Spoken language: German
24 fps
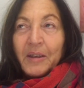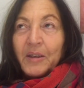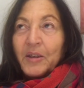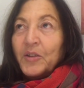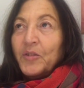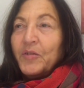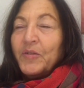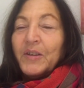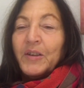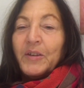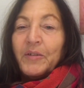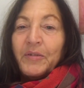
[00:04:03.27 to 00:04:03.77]

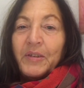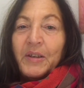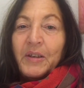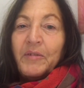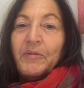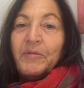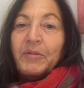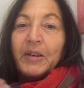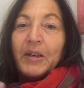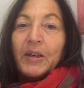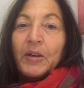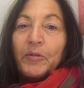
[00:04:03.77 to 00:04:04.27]
Es wird auf
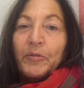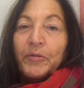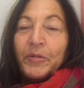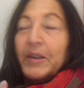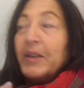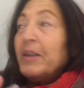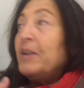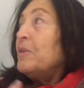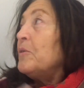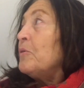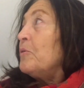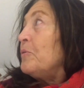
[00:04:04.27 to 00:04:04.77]
jeden Fall
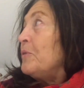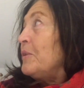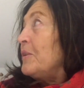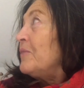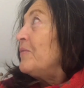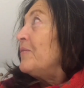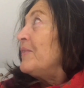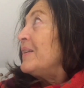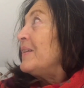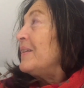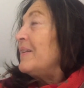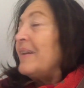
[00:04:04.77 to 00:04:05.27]
aufregend und
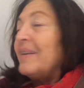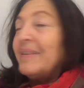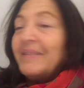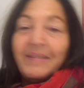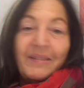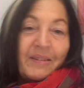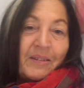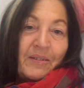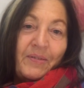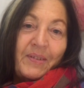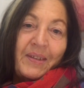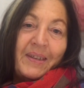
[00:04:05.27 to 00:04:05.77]
es wird nass,
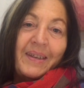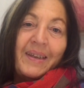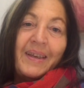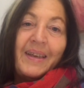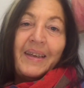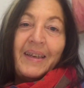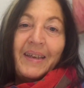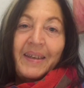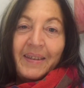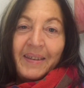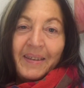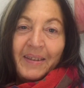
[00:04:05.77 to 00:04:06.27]
es wird
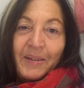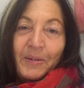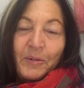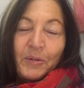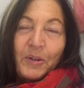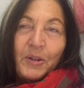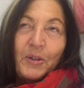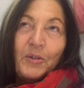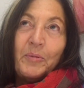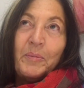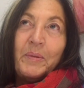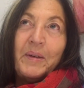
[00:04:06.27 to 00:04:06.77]
regnen
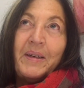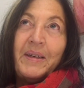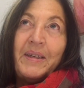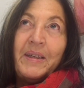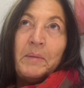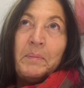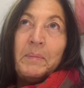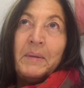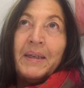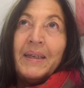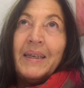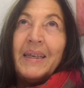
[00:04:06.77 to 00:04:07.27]
und ich
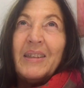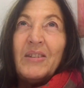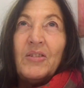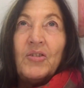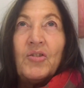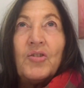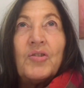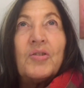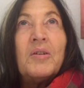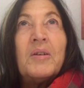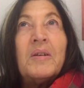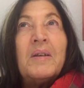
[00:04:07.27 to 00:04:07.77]
überlege mir
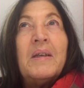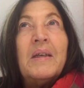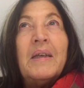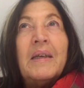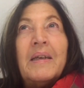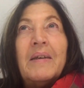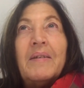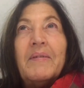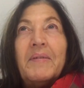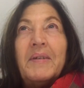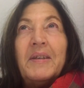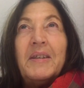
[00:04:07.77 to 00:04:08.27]
jetzt schon,
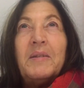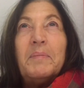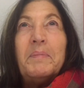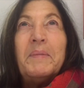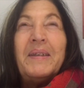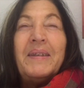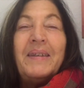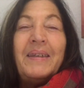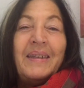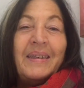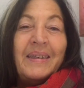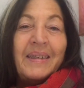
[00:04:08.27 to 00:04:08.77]
was
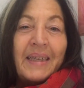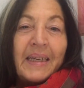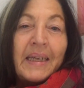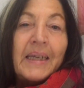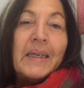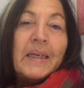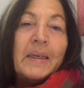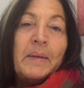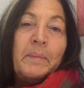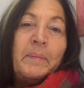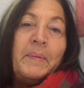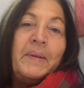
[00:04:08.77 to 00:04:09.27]
man denn
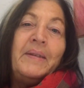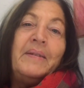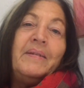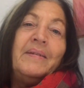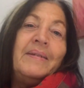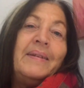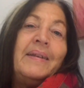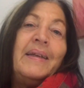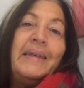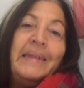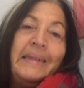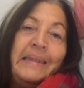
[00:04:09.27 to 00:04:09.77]
da am
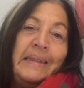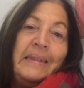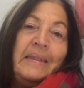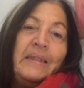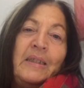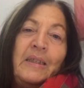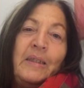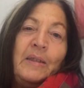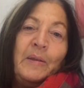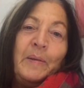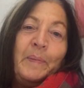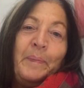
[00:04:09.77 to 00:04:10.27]
besten
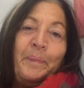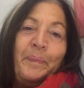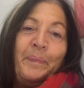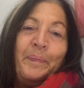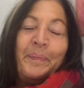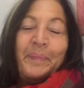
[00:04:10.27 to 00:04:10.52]
anzieht.